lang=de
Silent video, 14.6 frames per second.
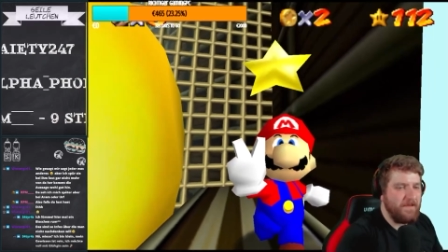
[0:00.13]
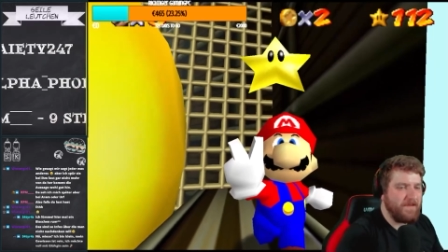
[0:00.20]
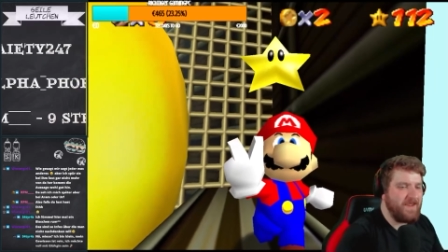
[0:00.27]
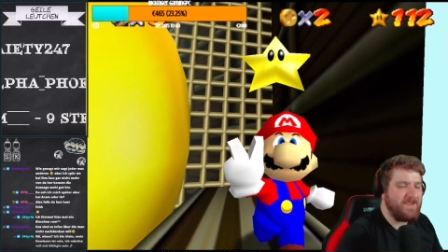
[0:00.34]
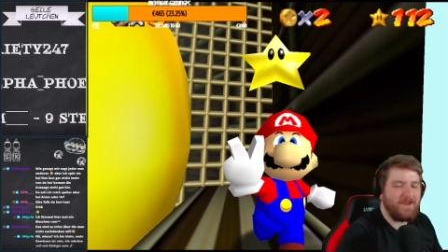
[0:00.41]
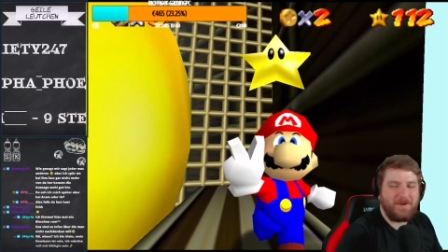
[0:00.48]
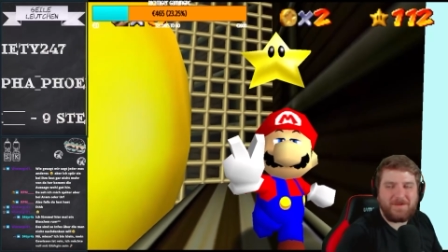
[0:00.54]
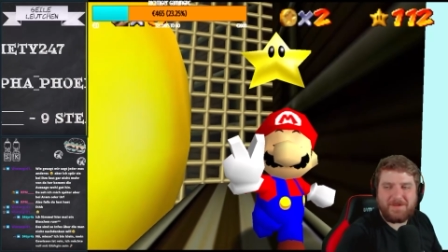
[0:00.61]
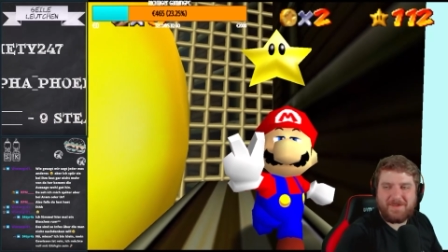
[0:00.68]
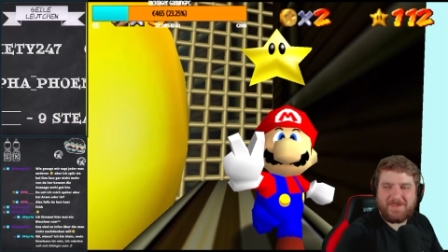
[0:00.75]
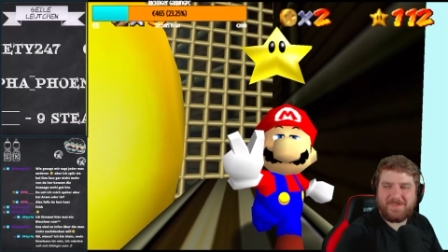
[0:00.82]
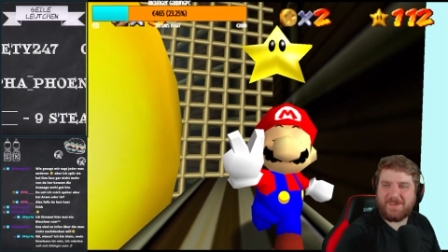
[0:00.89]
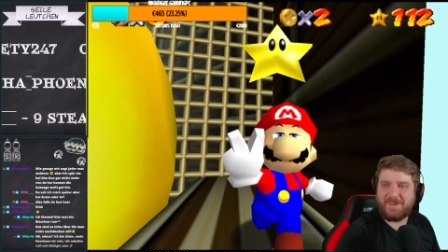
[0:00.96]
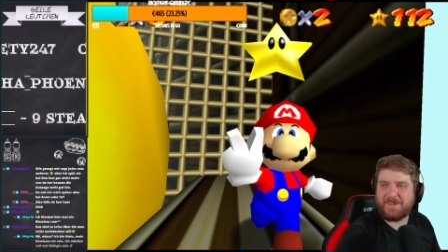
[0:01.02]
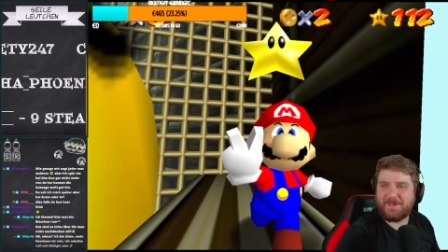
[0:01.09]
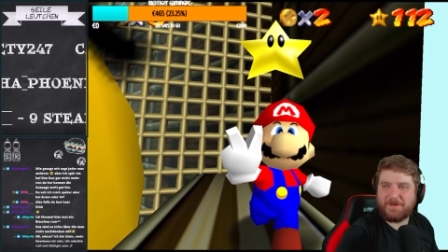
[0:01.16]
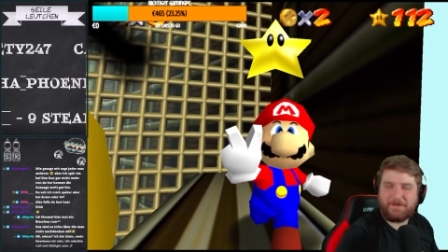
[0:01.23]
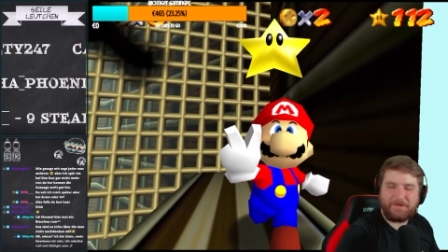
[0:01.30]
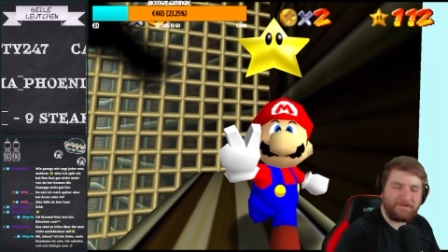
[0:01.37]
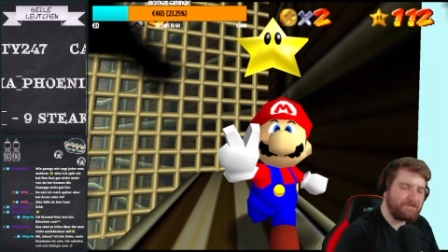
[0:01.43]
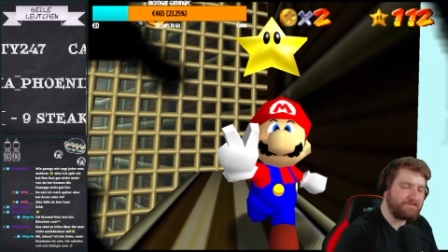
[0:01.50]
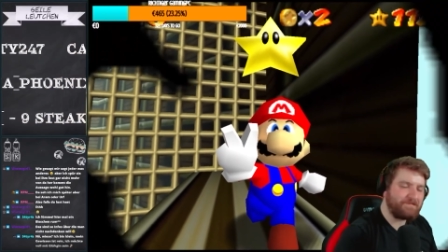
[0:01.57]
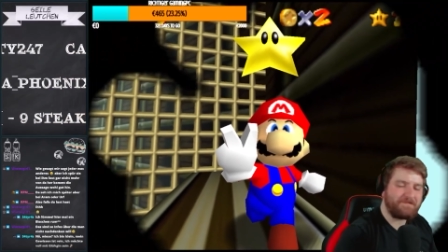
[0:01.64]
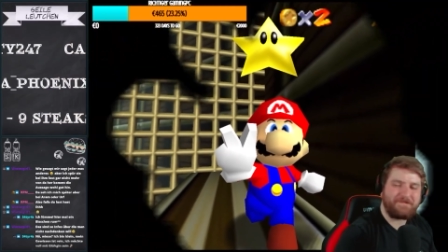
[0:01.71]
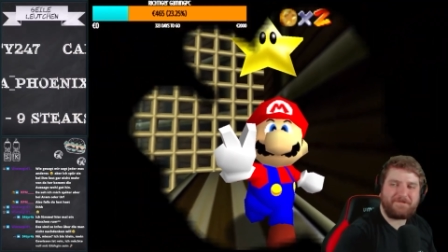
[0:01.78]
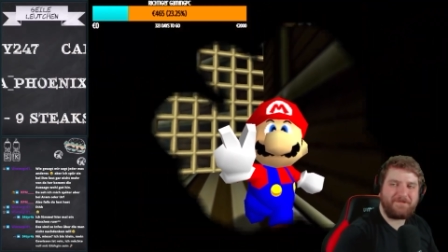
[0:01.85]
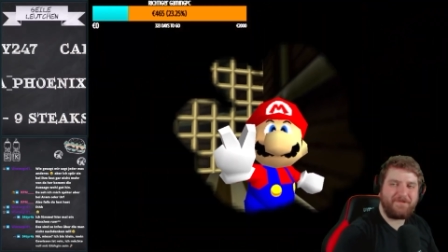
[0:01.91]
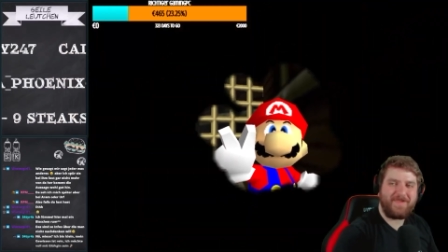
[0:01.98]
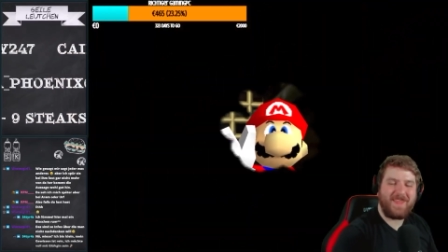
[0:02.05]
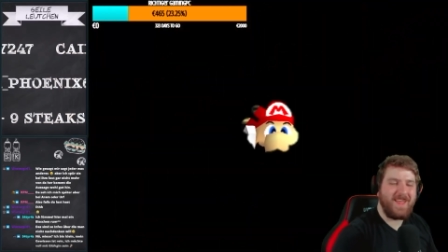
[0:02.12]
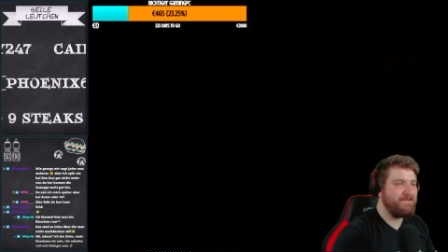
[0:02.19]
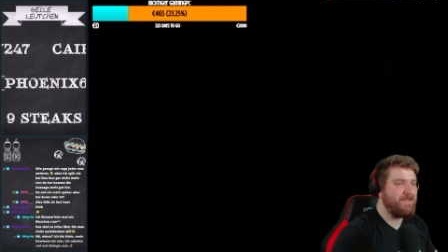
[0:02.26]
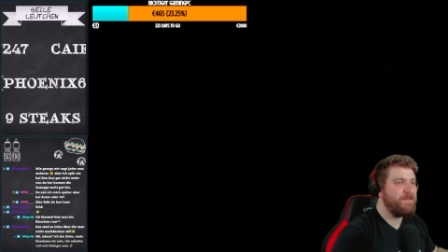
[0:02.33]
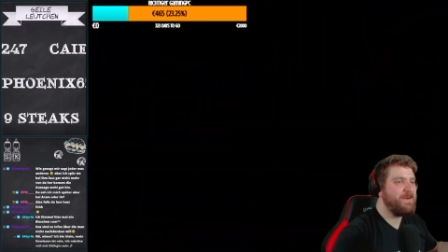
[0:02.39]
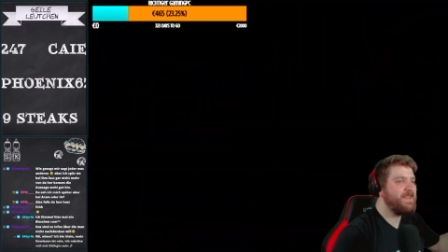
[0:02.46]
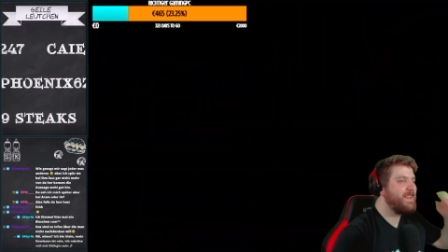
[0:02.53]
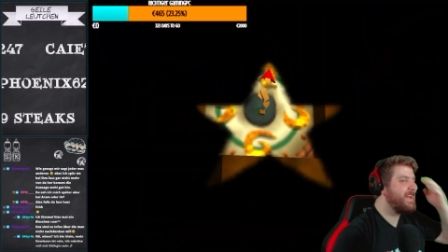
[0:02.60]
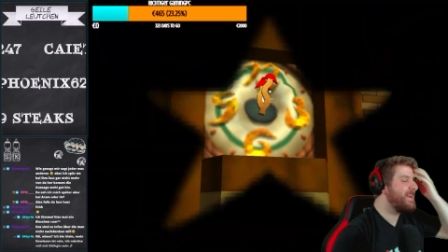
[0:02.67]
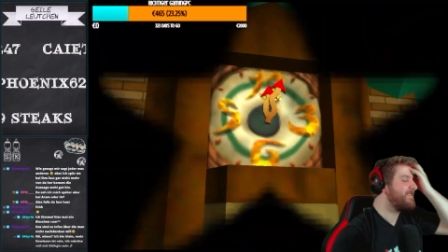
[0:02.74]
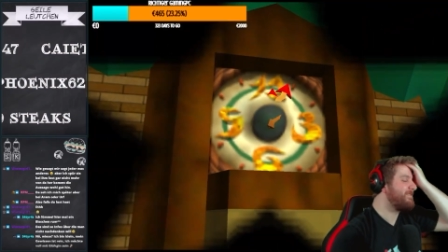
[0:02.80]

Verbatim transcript: Das ist auch so eine Sache, ne? Wenn man,